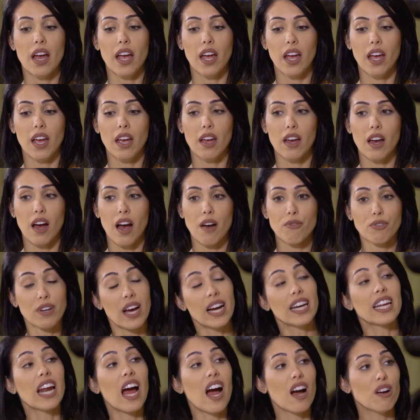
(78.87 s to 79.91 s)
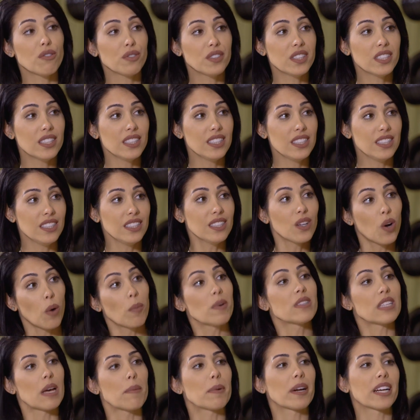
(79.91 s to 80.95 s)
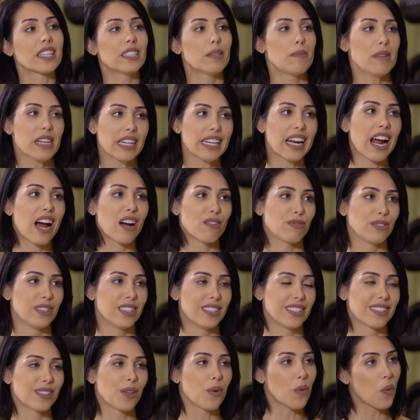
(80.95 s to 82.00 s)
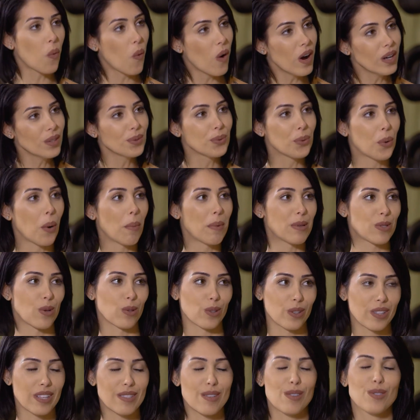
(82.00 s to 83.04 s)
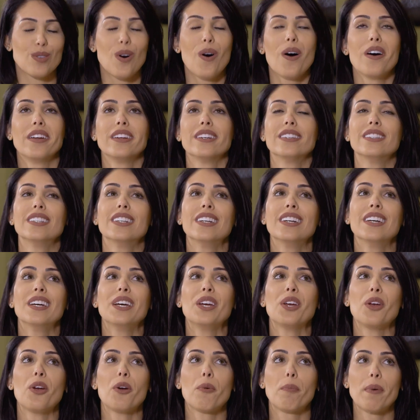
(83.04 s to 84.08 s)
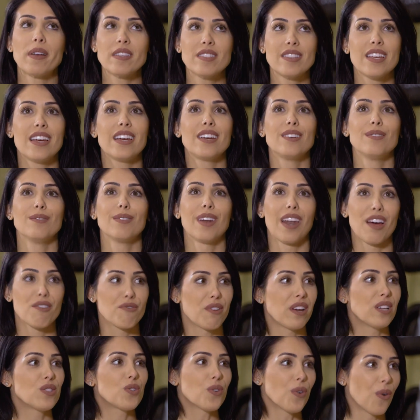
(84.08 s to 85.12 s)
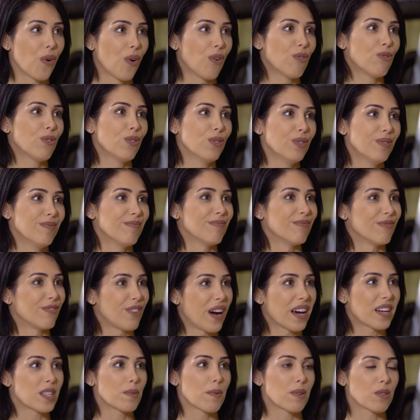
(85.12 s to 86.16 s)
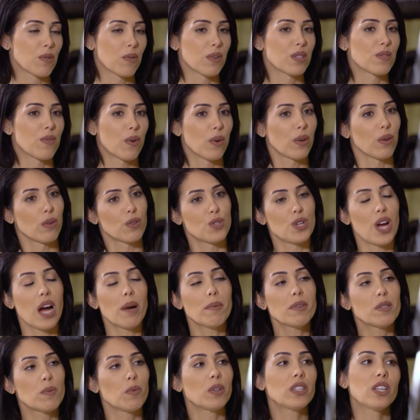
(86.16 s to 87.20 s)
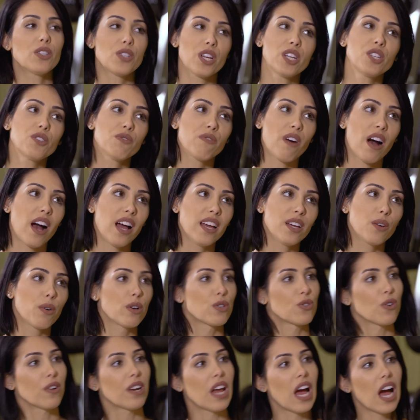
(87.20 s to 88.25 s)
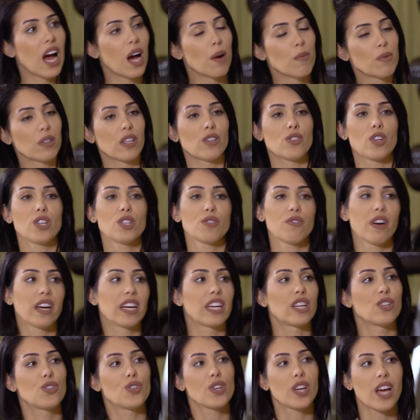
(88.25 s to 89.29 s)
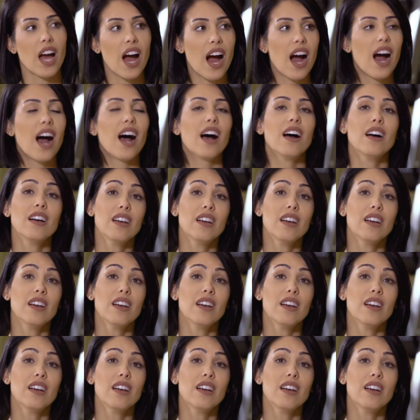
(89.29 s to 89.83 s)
é, a ficar grávida e começar a ir pra academia grávida. Então, quando começou toda essa história, eu pensei, lá vem de novo, várias pessoas vão elogiar, mas muita gente vai questionar, muita As gente patrulhas. vai criticar.